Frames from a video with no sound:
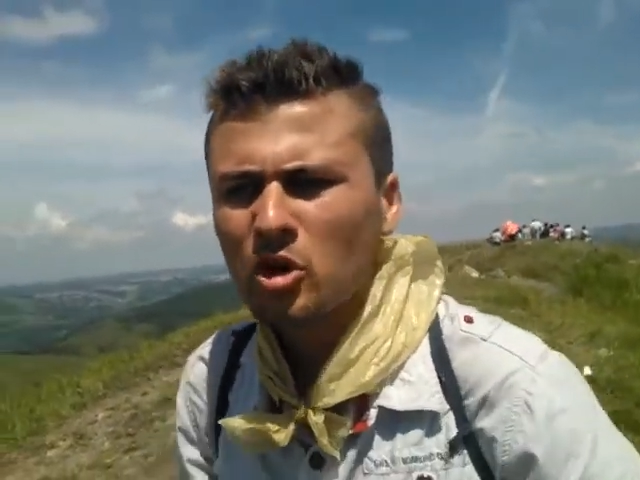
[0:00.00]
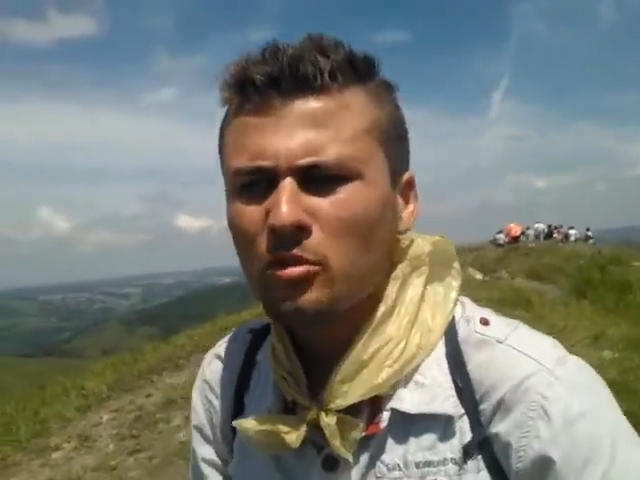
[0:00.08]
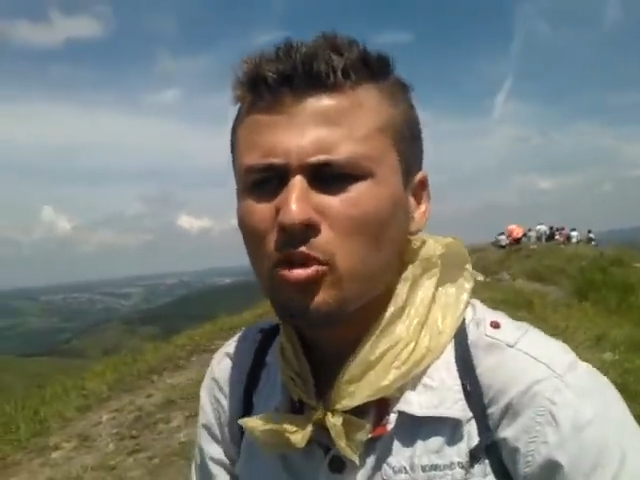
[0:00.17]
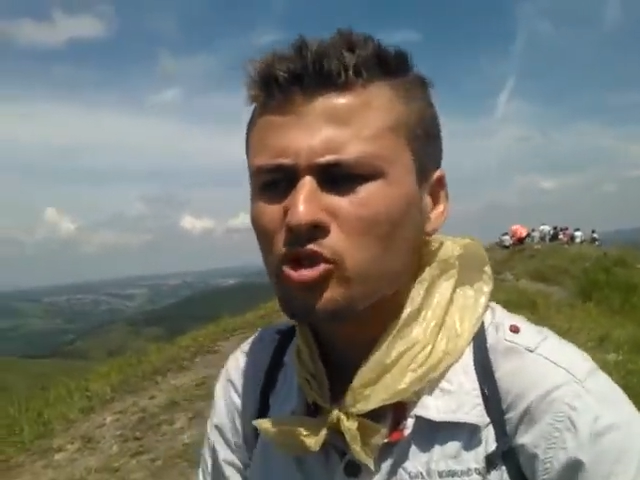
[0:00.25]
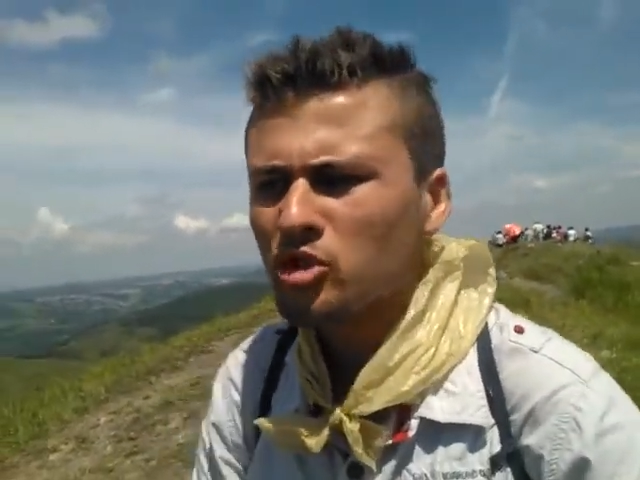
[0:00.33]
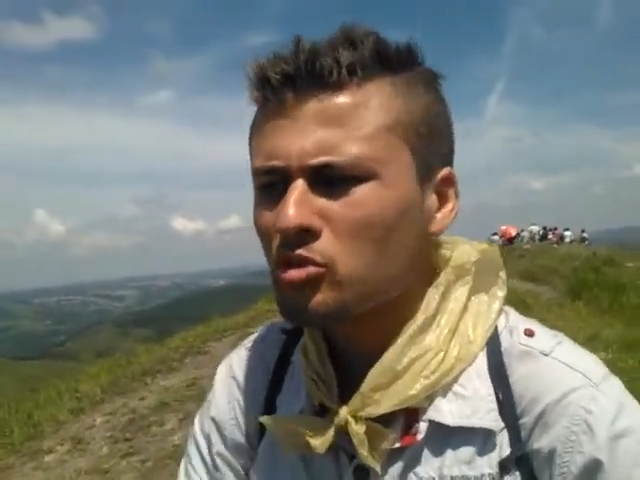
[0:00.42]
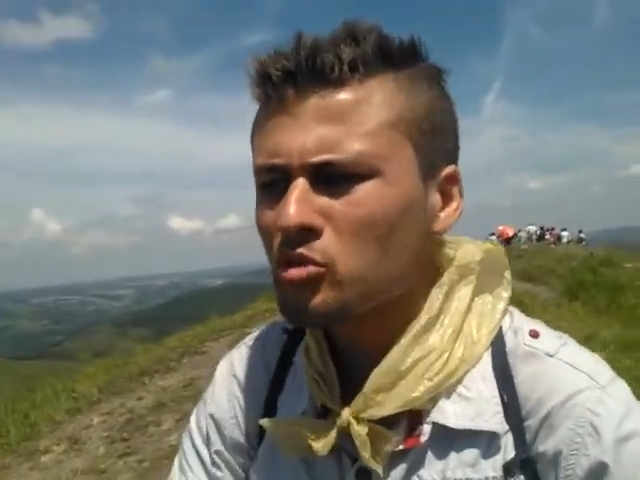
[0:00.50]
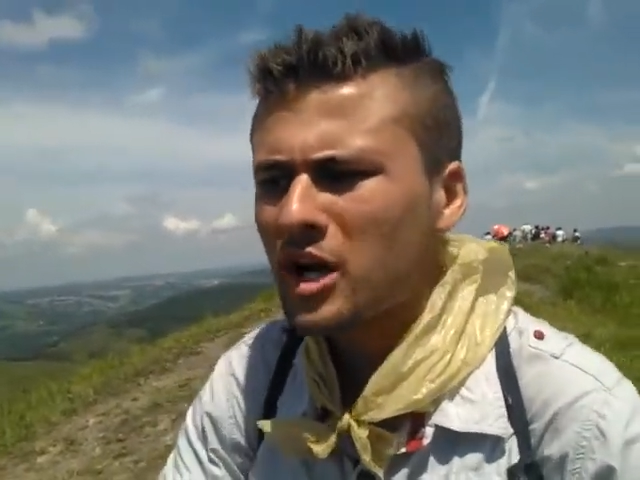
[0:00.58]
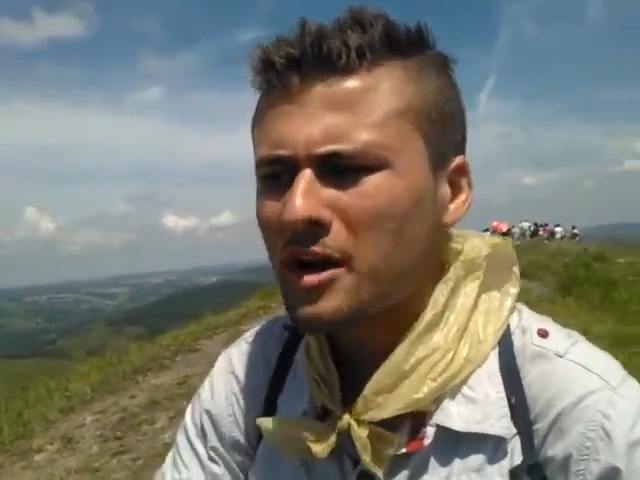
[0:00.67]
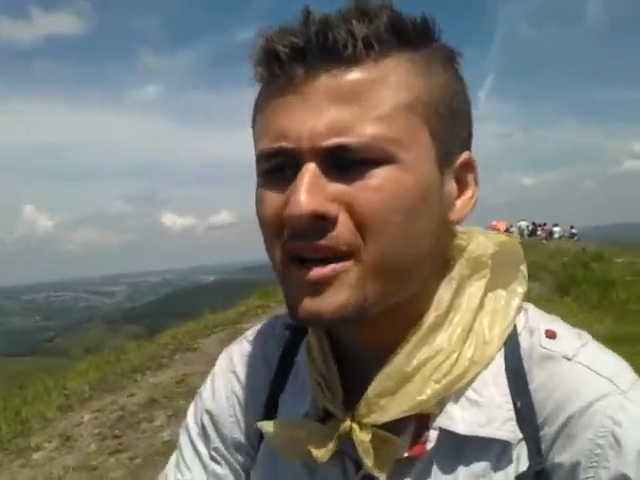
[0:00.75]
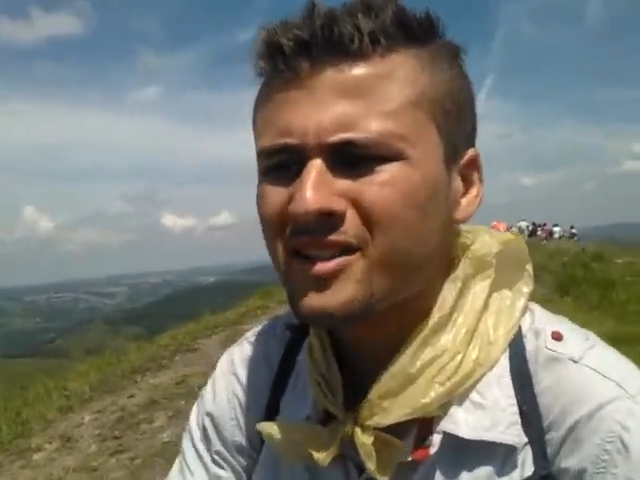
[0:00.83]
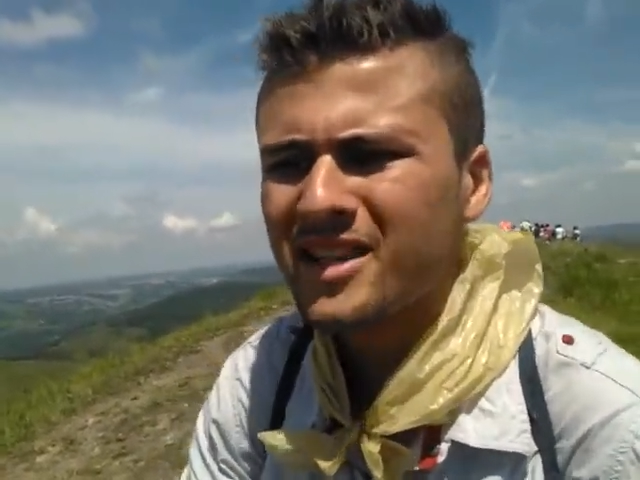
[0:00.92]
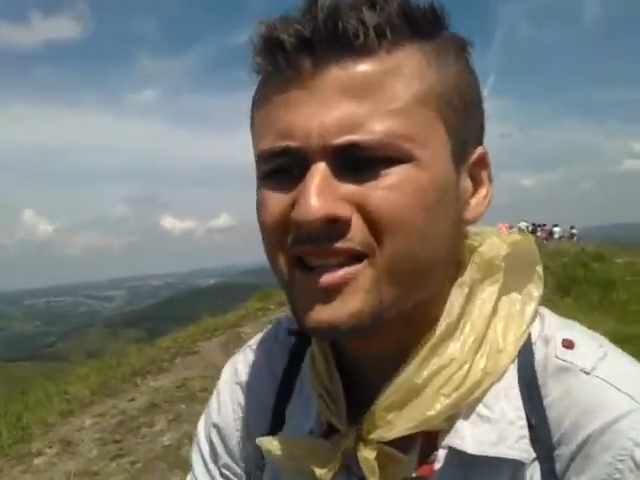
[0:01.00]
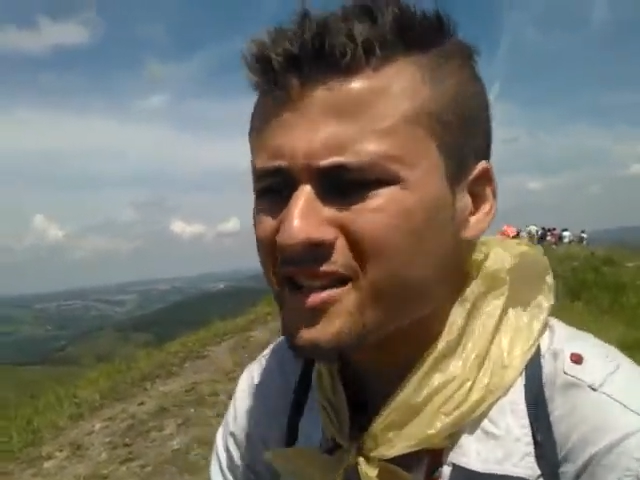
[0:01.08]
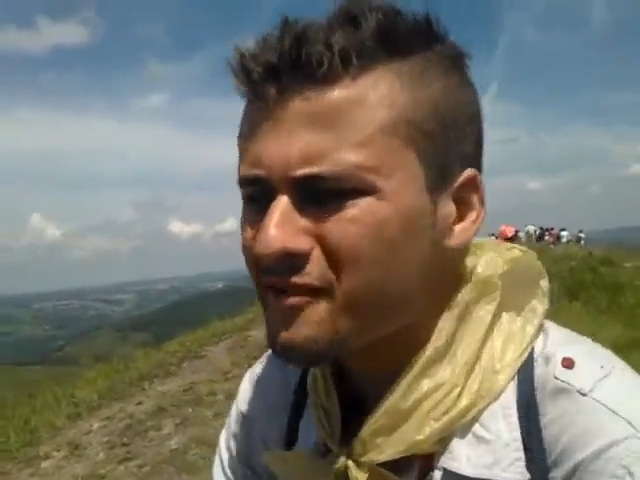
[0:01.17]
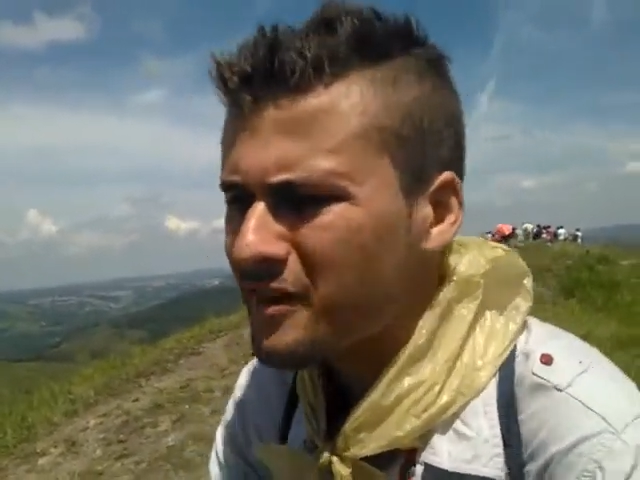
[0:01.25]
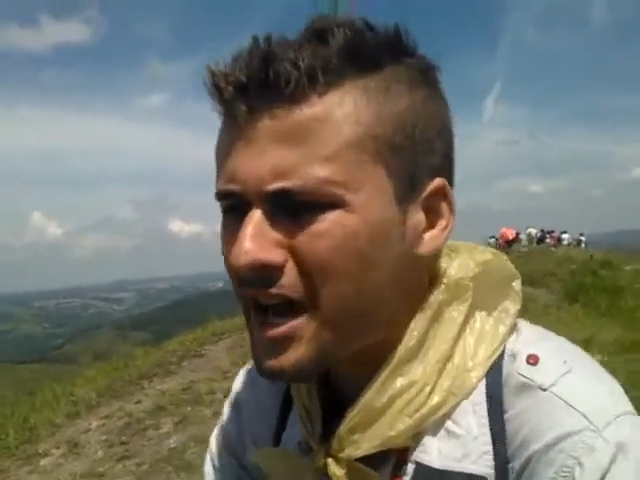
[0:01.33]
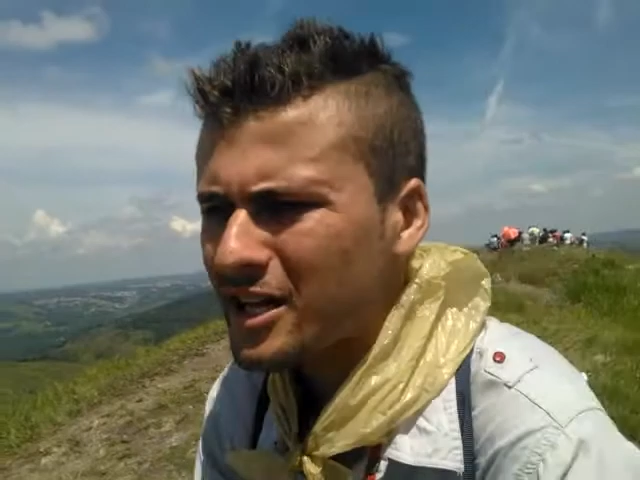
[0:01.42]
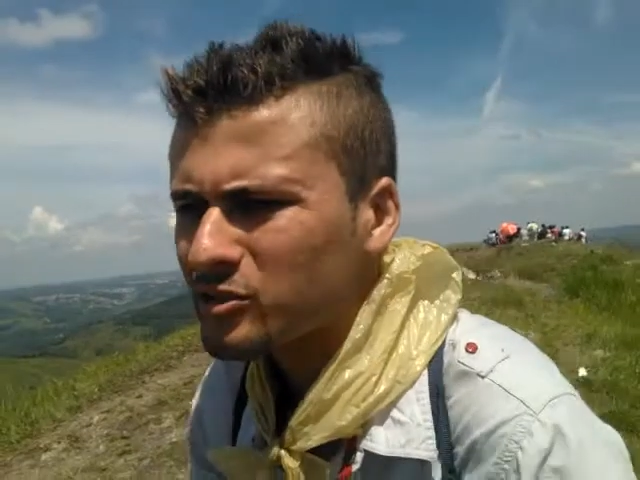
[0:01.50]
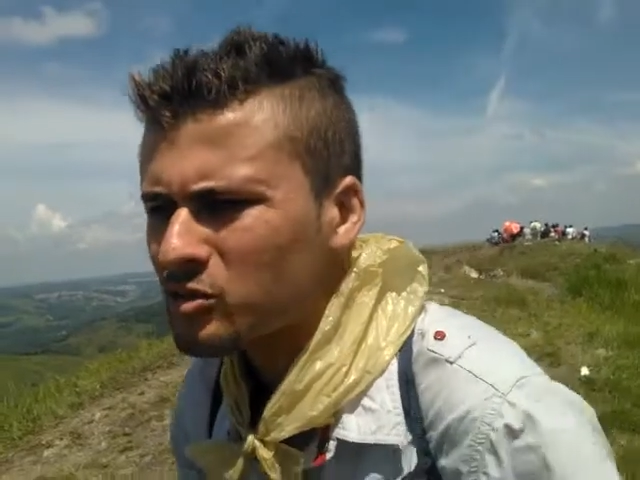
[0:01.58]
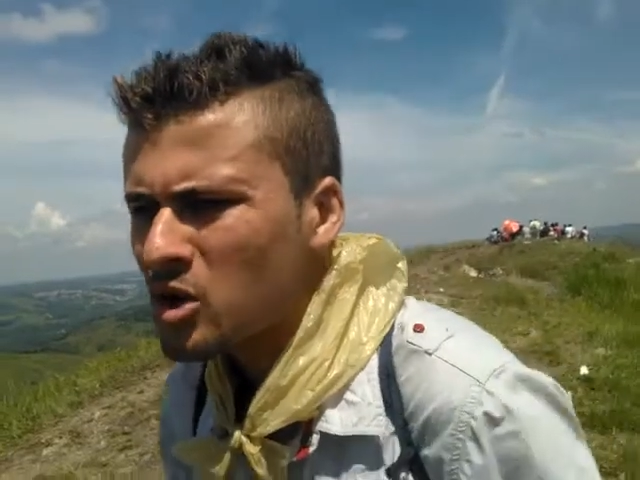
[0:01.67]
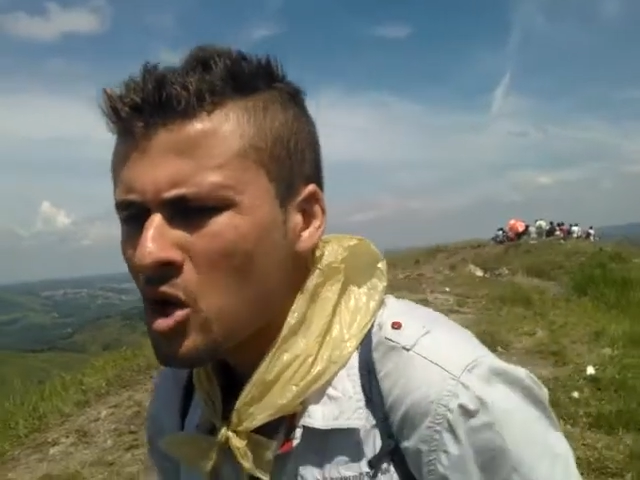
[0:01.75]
monte é um lugar mais reservado,